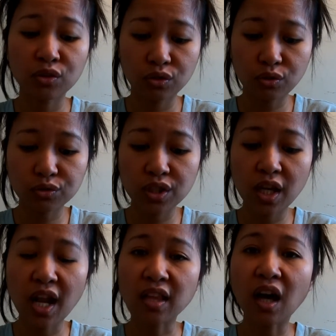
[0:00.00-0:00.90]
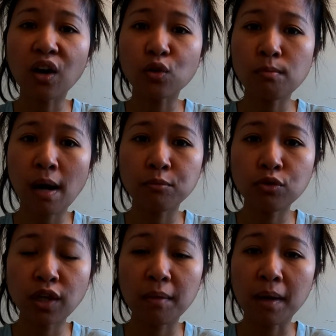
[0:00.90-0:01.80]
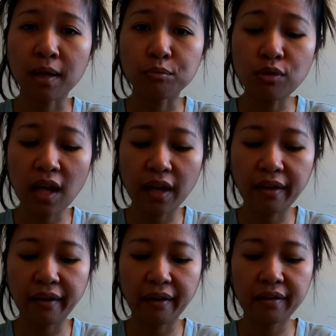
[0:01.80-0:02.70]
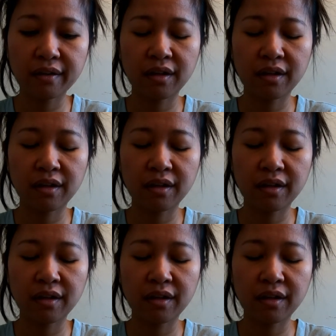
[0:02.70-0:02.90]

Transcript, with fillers: terus dia datang ke rumahmu kayak mana pula ya kan